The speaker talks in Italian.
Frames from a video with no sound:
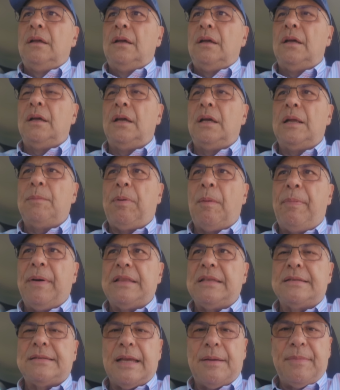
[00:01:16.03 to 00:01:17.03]
eh, il
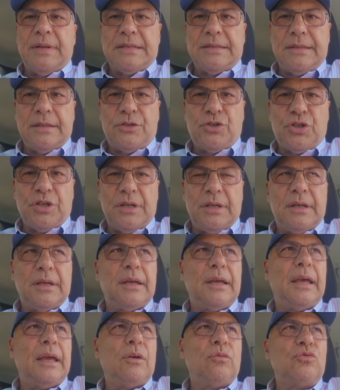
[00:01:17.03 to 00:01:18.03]
papà di Samarzic
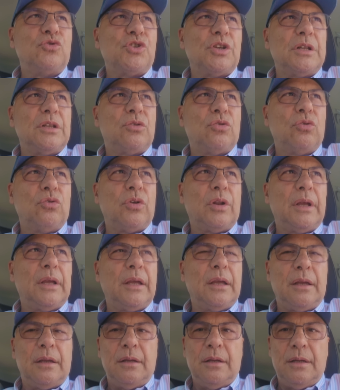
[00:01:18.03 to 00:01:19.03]
eh, è un
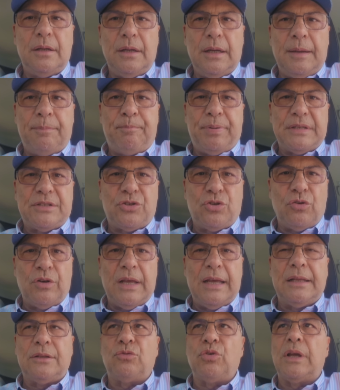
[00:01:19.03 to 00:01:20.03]
genitore
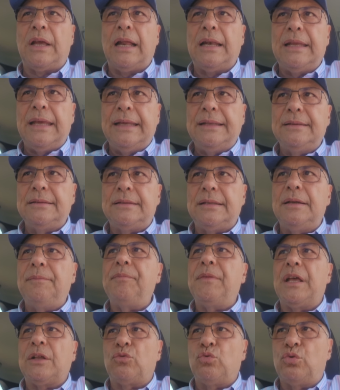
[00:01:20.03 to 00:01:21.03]
appassionato e caliente
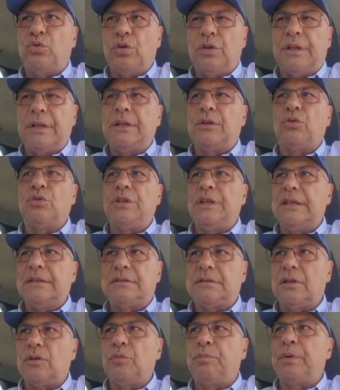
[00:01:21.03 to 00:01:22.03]
e ha tutto il diritto di
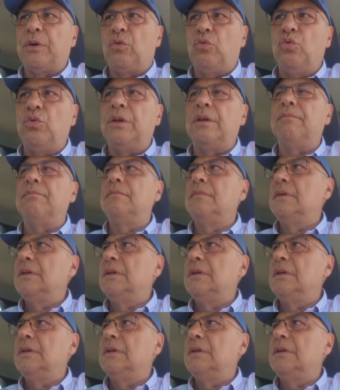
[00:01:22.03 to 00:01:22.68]
esserlo, per cui